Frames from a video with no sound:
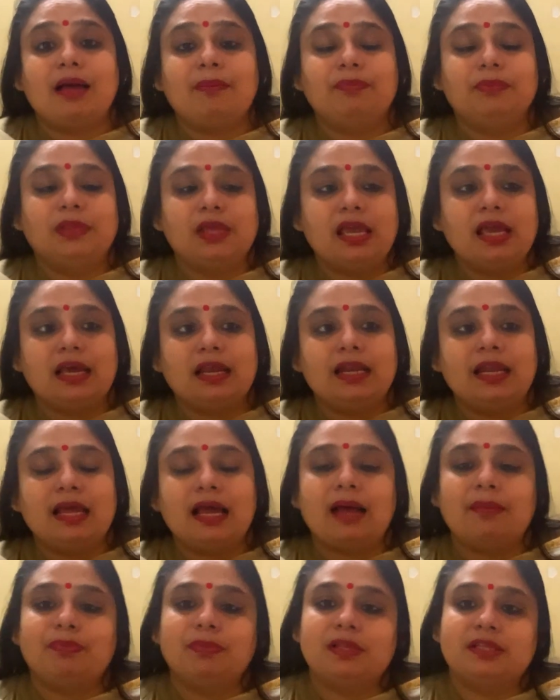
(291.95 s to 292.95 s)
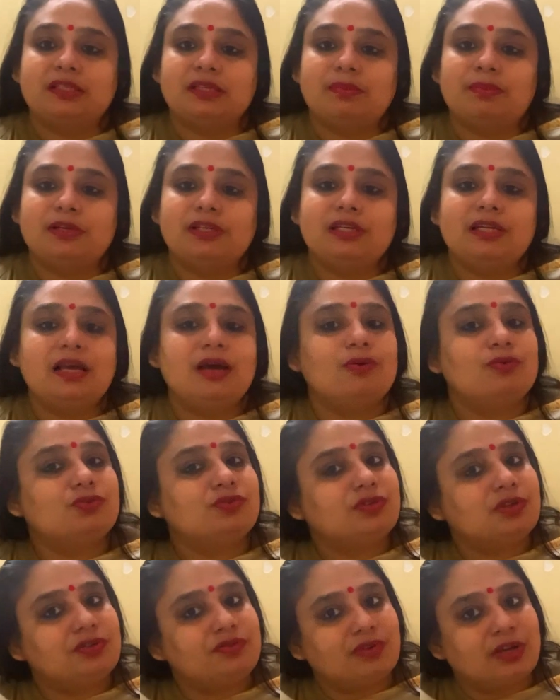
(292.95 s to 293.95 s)
आप देख लें आपने समझ लिया
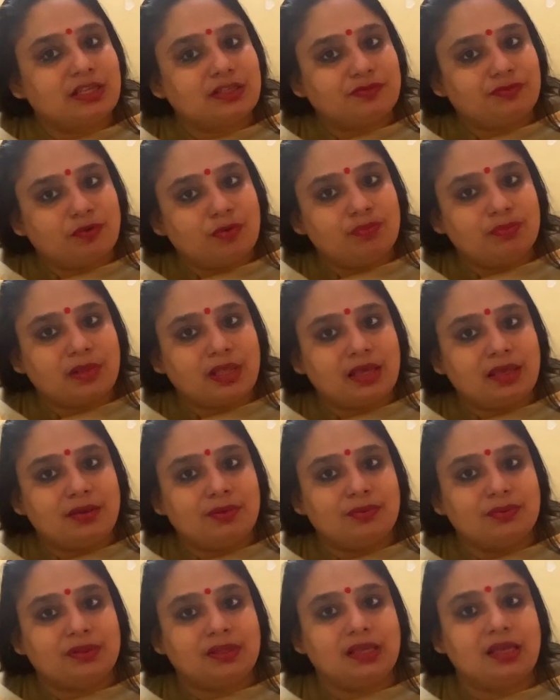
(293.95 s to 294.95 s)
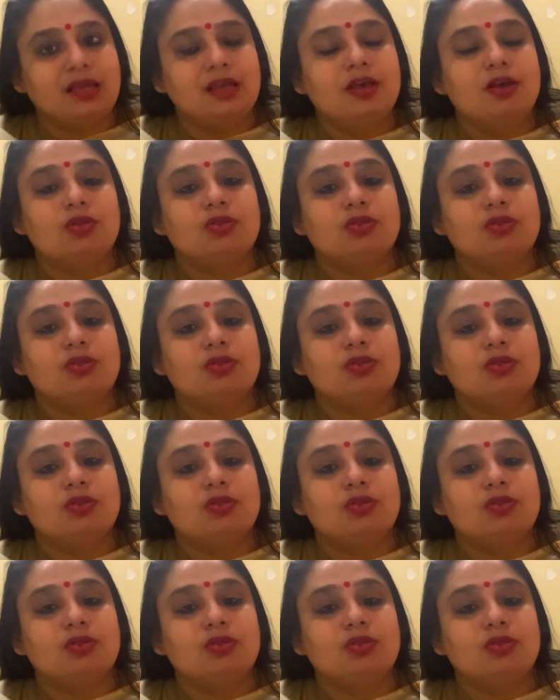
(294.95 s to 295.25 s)
उससे ट्रांसफॉर्म नहीं होती